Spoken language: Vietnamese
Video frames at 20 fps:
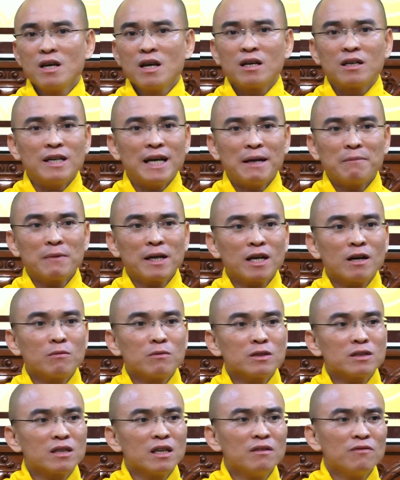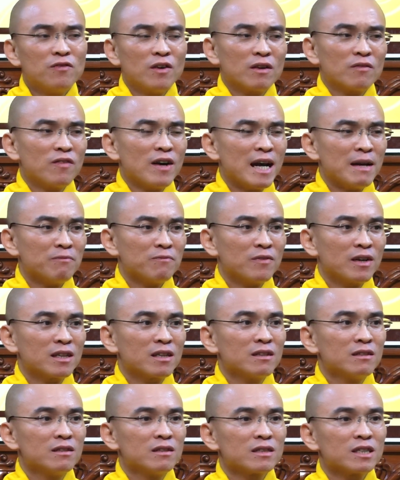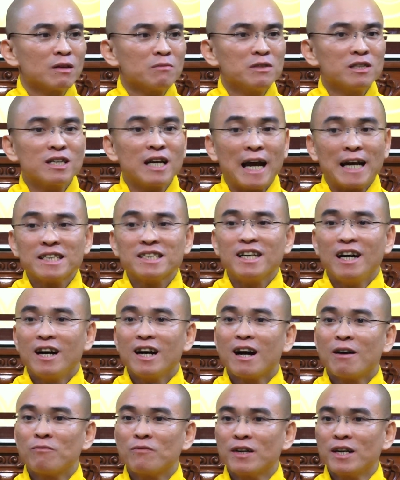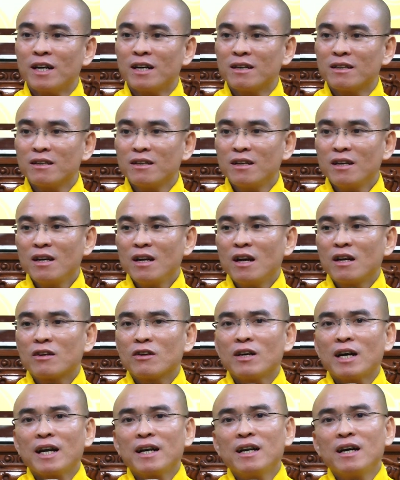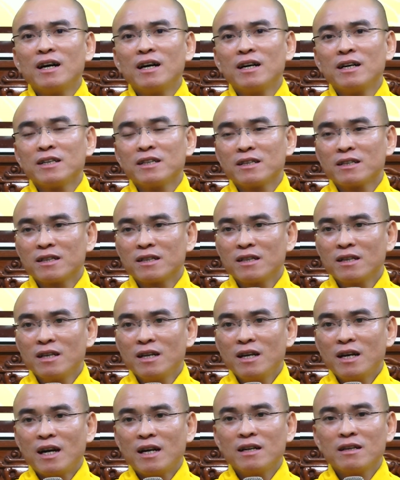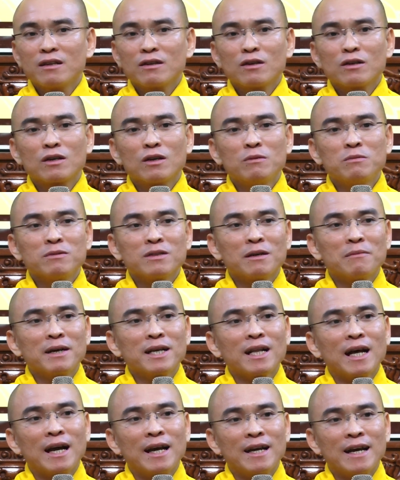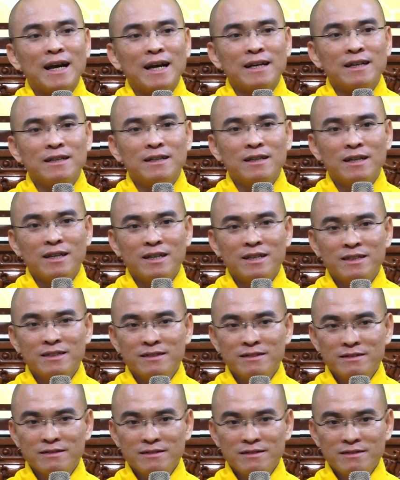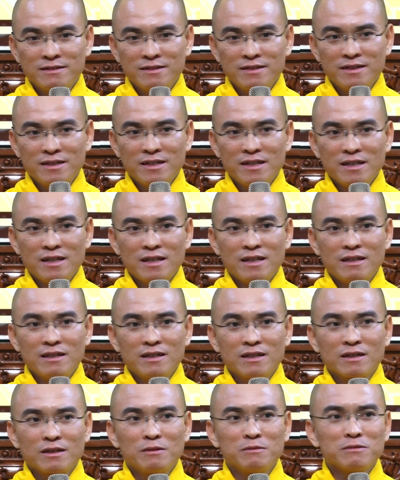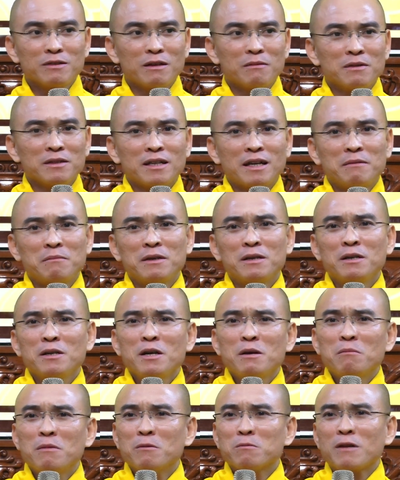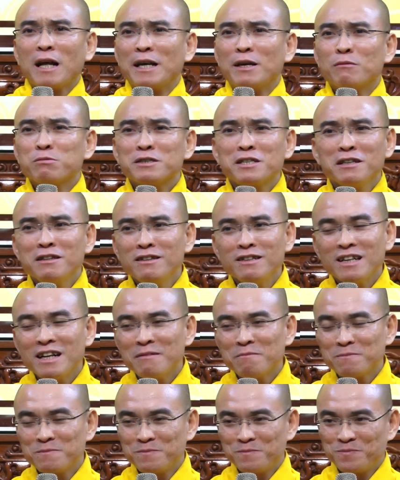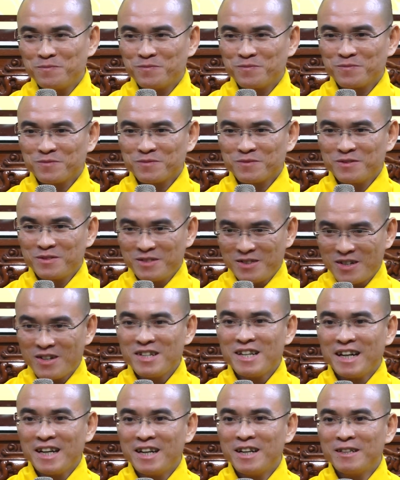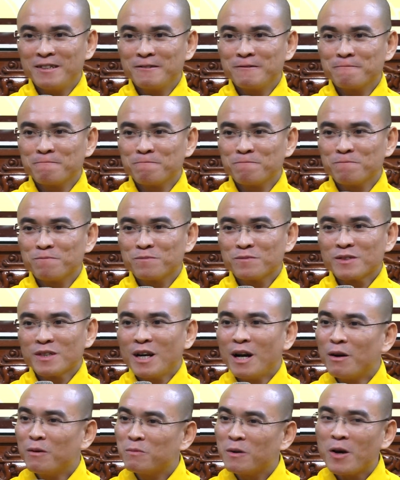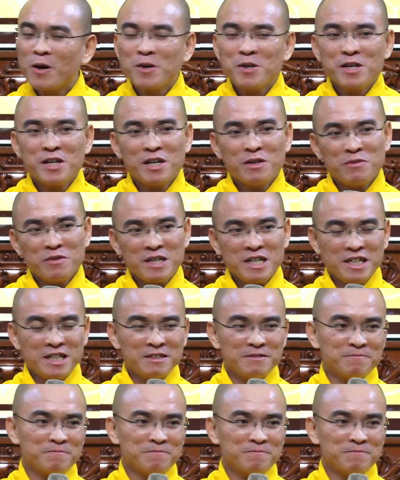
Người em này không có tin Phật Pháp và thường giống như cản trở ông vậy đó. Nói anh ơi, anh đừng có cúng cho mấy thầy ăn nữa. Cúng cho mấy thầy, mấy ông thầy ông sướng lắm. Nói vậy đó. Ông không nói gì hết quý vị.